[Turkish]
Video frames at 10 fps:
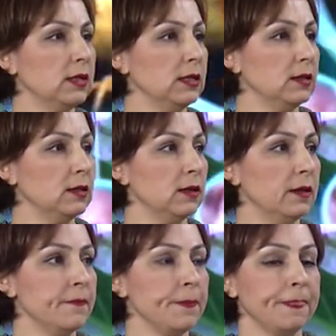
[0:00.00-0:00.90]

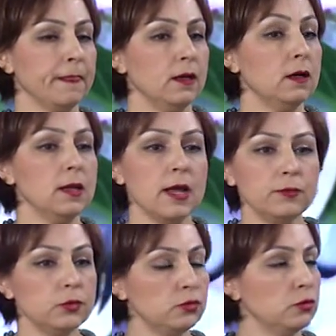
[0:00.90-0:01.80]
ilgili,
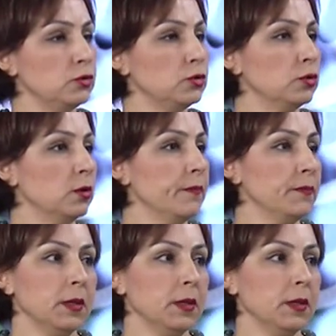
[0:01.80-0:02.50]
kalem tutuşu,